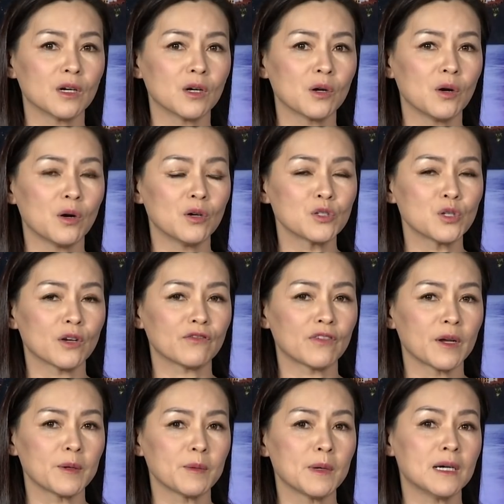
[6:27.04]
Ngân khố George
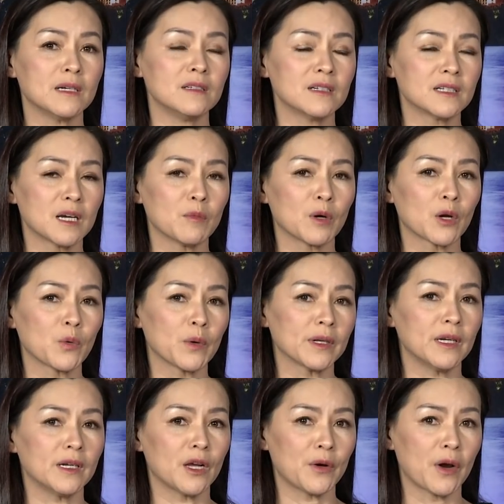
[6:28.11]
Faber đưa ra một cái quyết
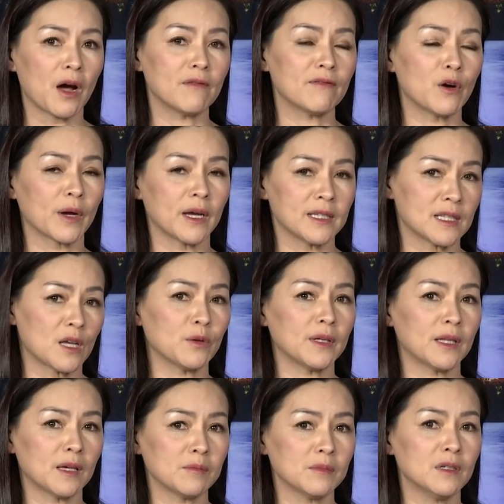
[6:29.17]
định nào đó vào ngày 6
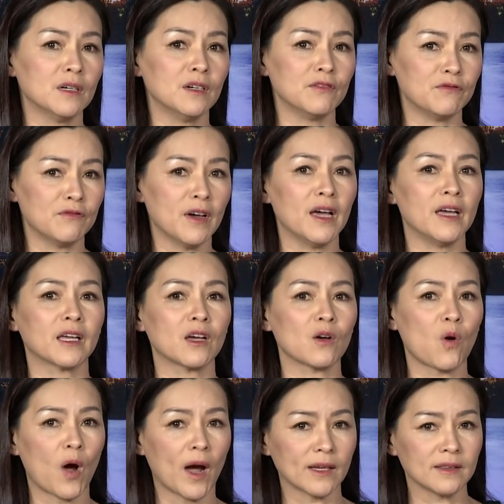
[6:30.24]
tháng 10 về cái
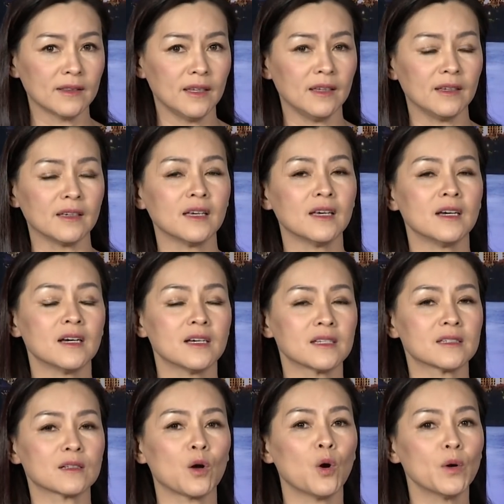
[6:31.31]
khoản tiền
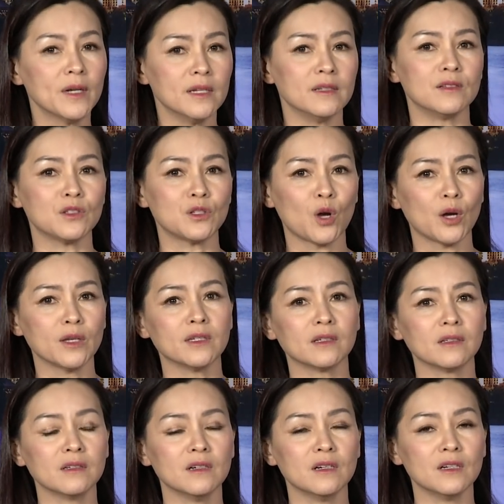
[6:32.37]
cố định cho
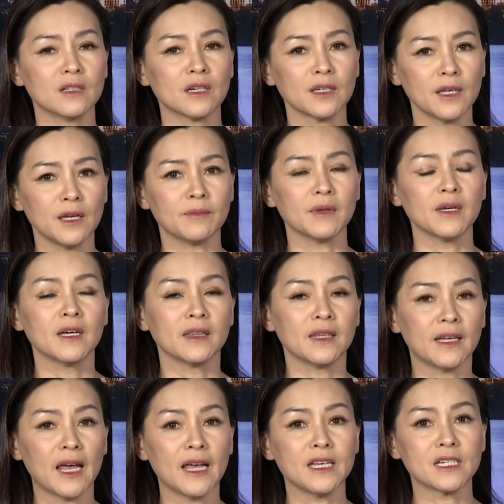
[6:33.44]
những người thất nghiệp thì
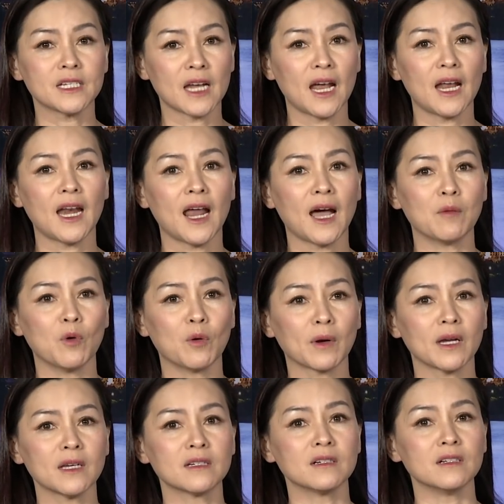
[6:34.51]
đây sẽ là một
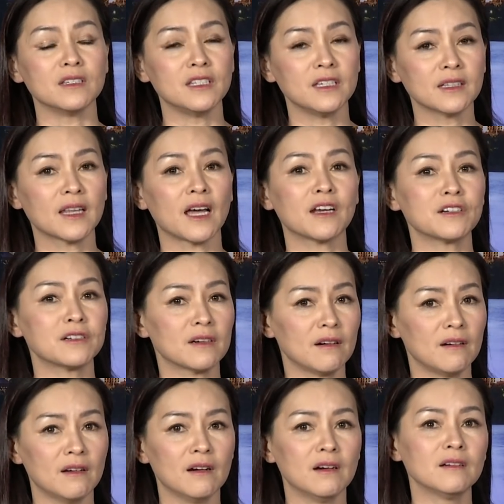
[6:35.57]
cái sự chiến thắng rất
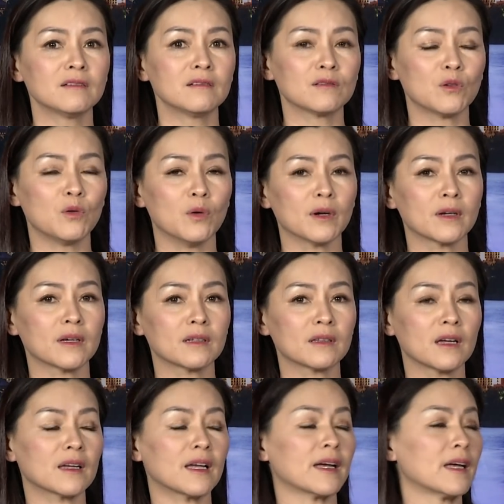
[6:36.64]
lớn của
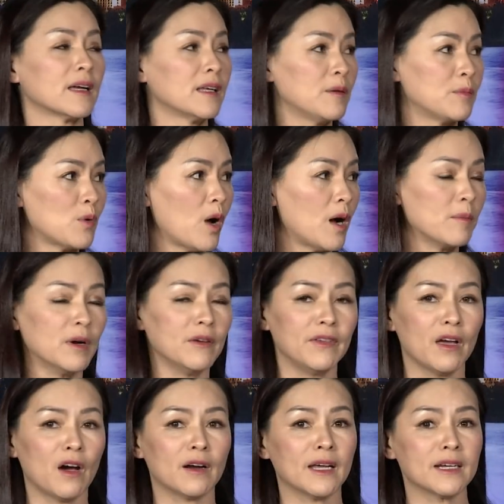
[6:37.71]
tất cả các nghiệp đoàn bởi yeah. vì
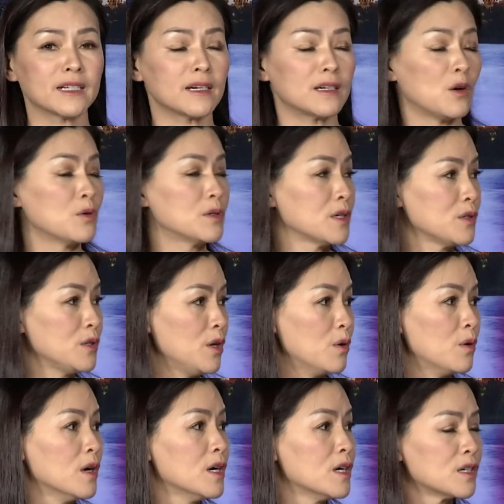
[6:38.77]
dạ. họ đã tranh đấu rất nhiều
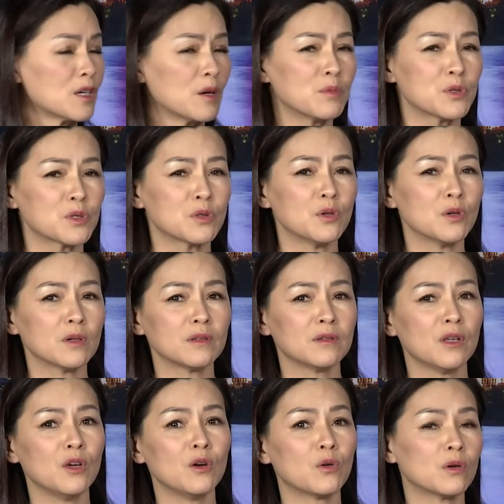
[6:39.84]
yeah. Dạ. trong suốt
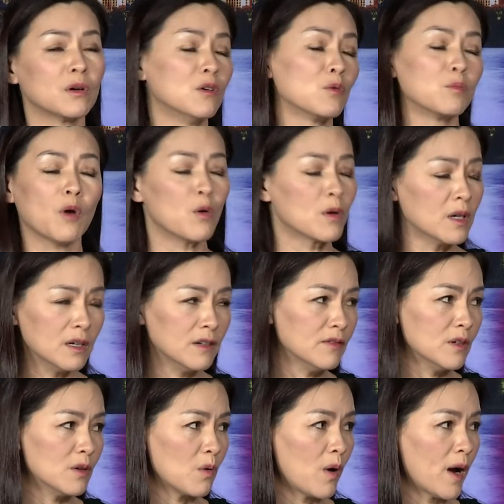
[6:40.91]
nhiều cuộc bầu cử
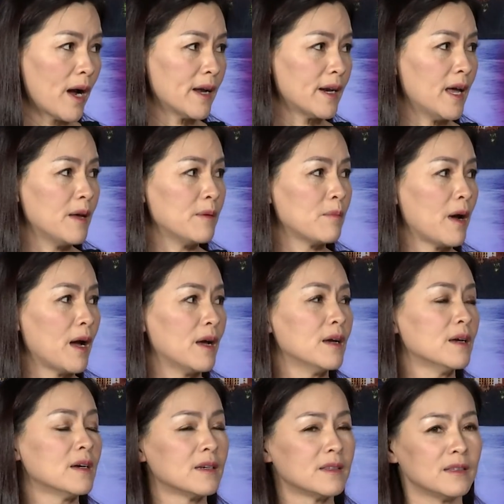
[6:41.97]
vừa qua để mà
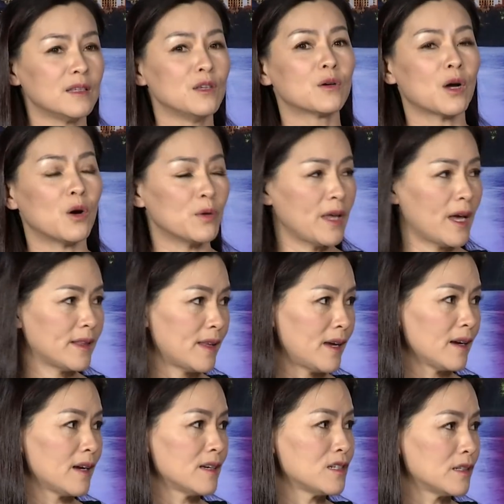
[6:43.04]
yêu cầu gia
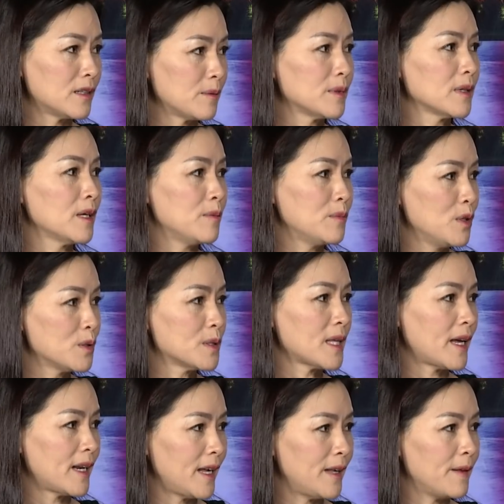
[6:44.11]
tăng cái trợ dạ. cấp thất nghiệp New
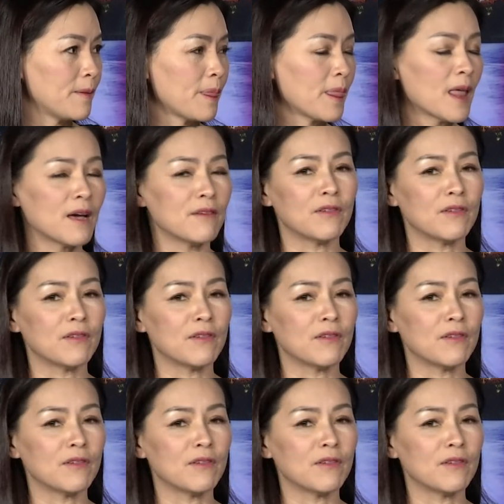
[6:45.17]
Star này yeah. Dạ.